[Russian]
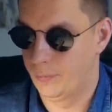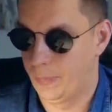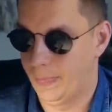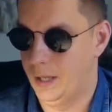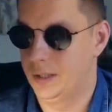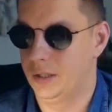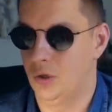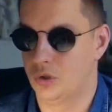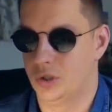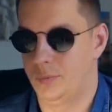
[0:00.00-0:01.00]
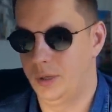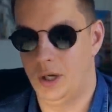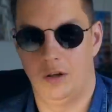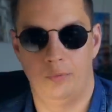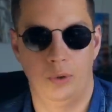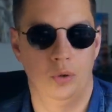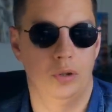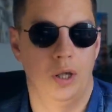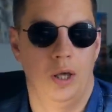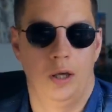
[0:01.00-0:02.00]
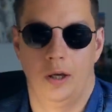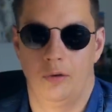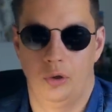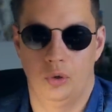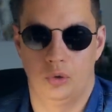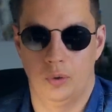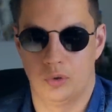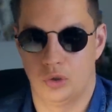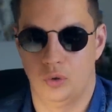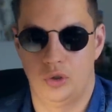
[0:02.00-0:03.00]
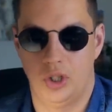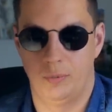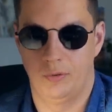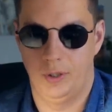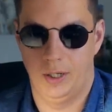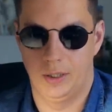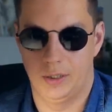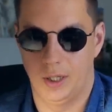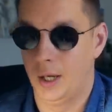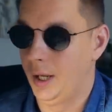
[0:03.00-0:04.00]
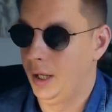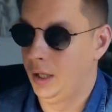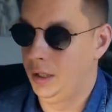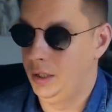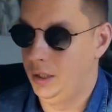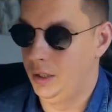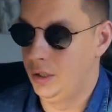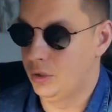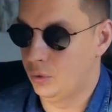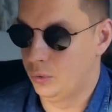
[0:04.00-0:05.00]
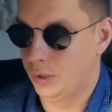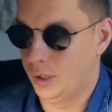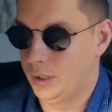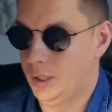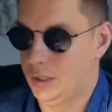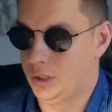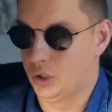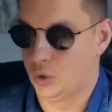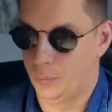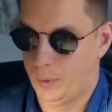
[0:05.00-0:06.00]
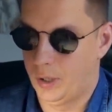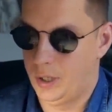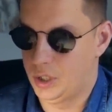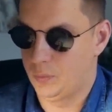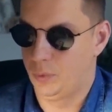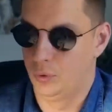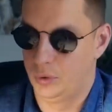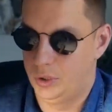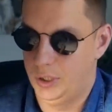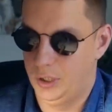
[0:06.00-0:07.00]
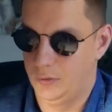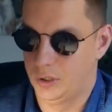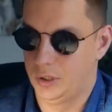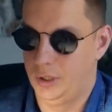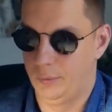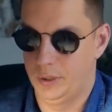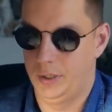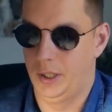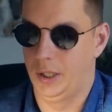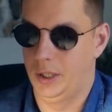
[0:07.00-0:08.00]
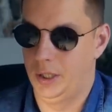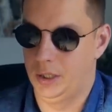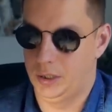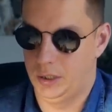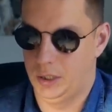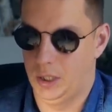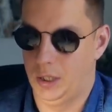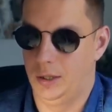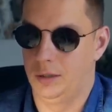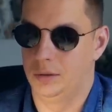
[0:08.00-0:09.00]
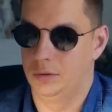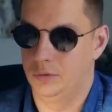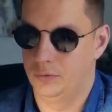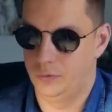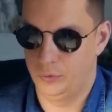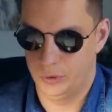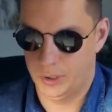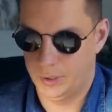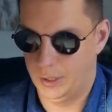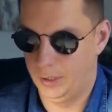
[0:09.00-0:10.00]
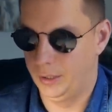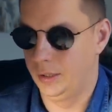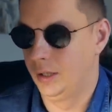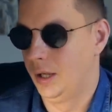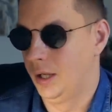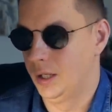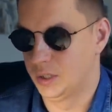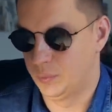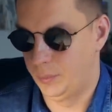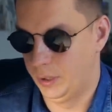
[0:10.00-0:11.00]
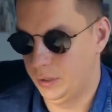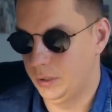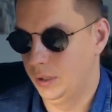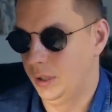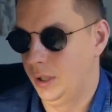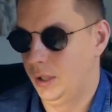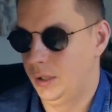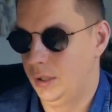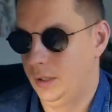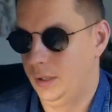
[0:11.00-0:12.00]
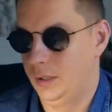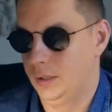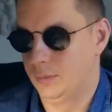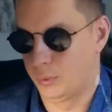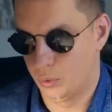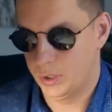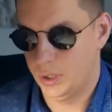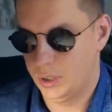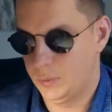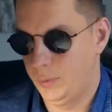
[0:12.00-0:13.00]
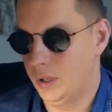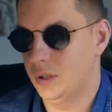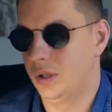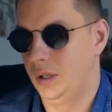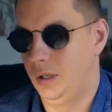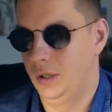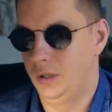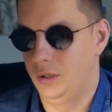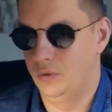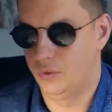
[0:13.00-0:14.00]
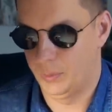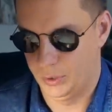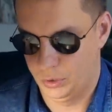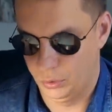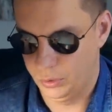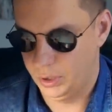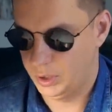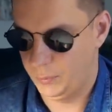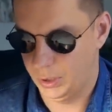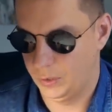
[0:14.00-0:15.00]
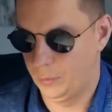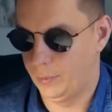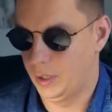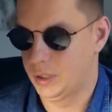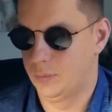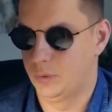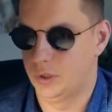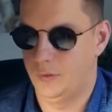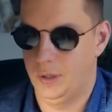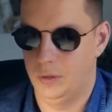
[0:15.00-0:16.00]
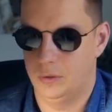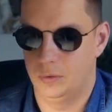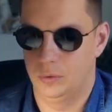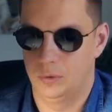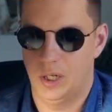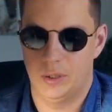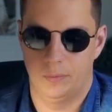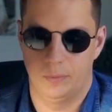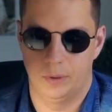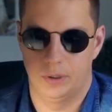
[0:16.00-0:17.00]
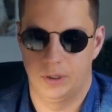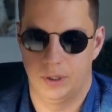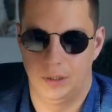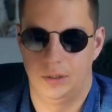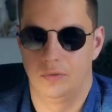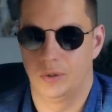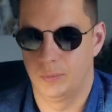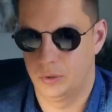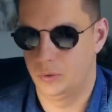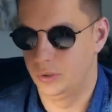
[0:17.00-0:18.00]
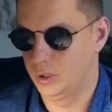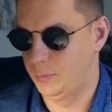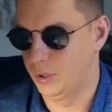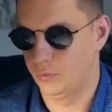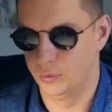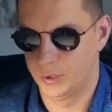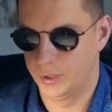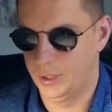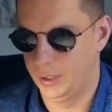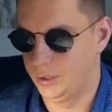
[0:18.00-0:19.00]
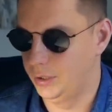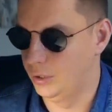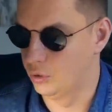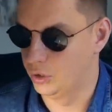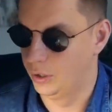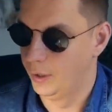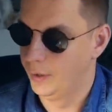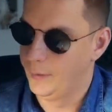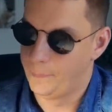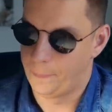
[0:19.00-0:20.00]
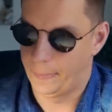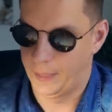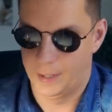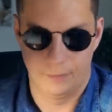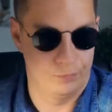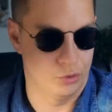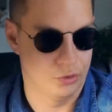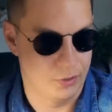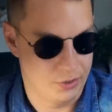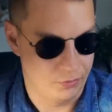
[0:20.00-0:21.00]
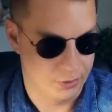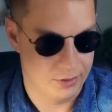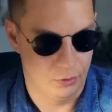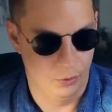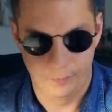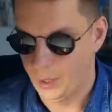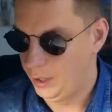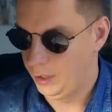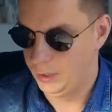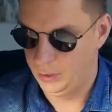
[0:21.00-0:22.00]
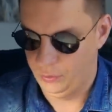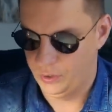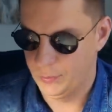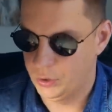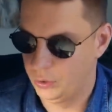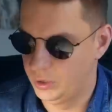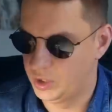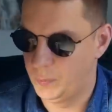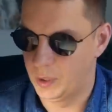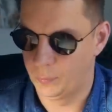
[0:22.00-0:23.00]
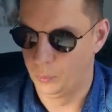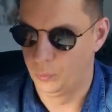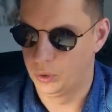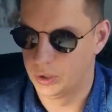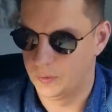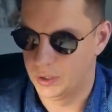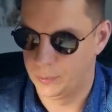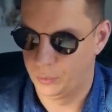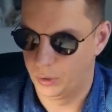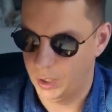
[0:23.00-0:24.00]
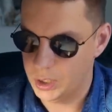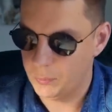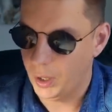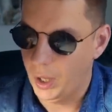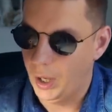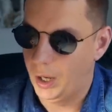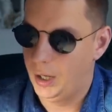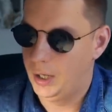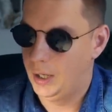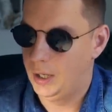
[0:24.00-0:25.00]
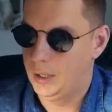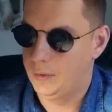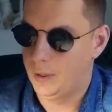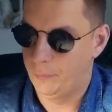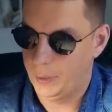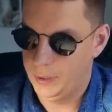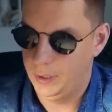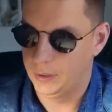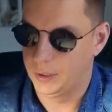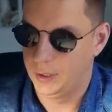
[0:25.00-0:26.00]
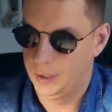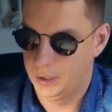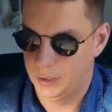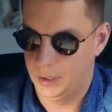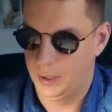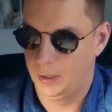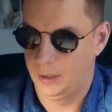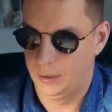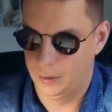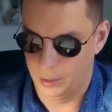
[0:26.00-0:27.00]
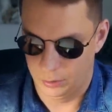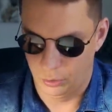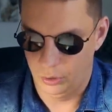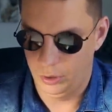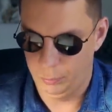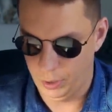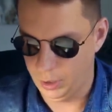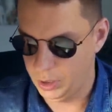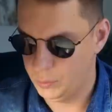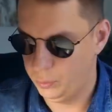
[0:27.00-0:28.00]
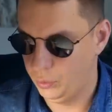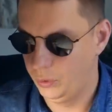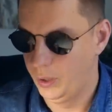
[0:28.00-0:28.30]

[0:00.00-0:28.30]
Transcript: Да, это я уже забегая вперед, говорю о том, что чем является. И нетрудно догадаться, что по Греспу сервис или модель это функциональный эксперт, или просто эксперт, или информационный эксперт, его по-разному называют. У Граспа, кстати, информационный эксперт, функциональный, это я уже, а, что называется, фантазирую. Информационный эксперт будет называться по Гресп. А, компонент — это контроллер по Греспу.